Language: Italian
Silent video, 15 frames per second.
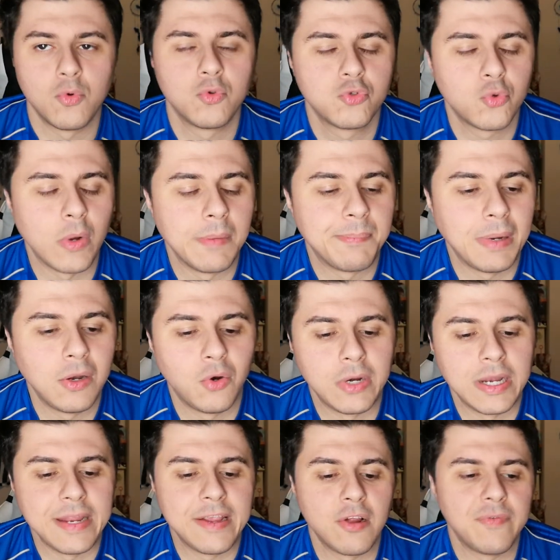su quel
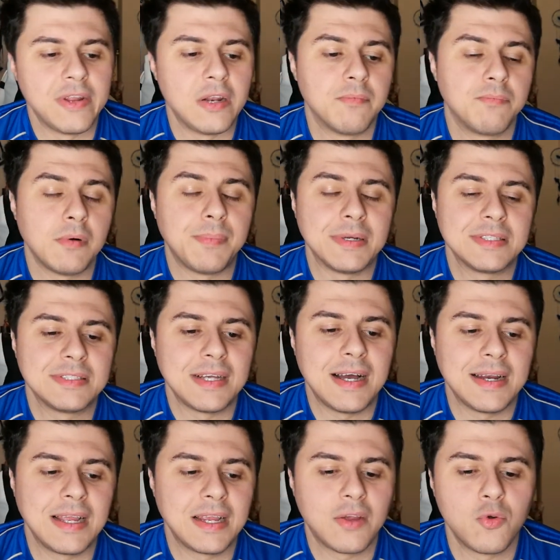pallone lì che lo vede un po'
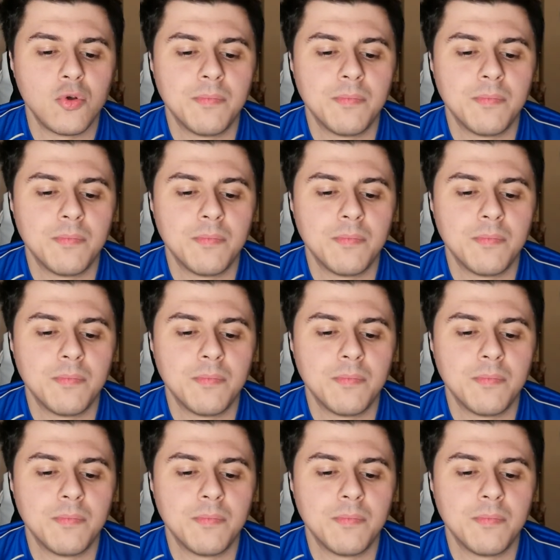passare, anche